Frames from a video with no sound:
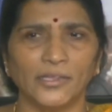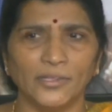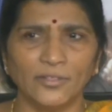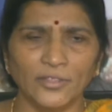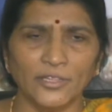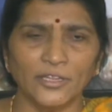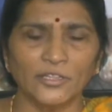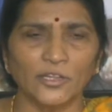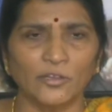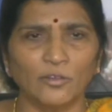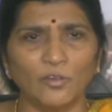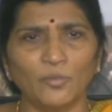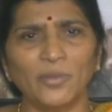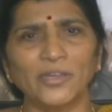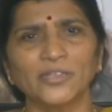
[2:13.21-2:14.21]
ఇంత
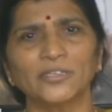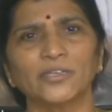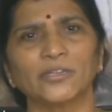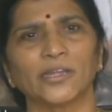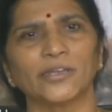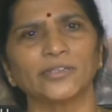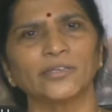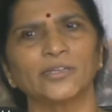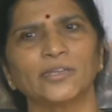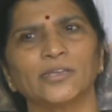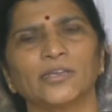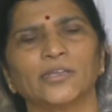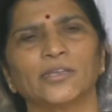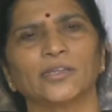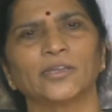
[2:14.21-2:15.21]
దగుల్బాజీ
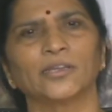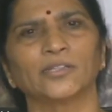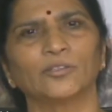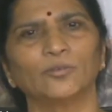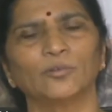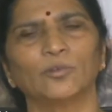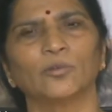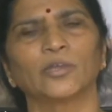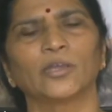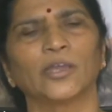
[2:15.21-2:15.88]
రాజకీయాన్ని గతంలో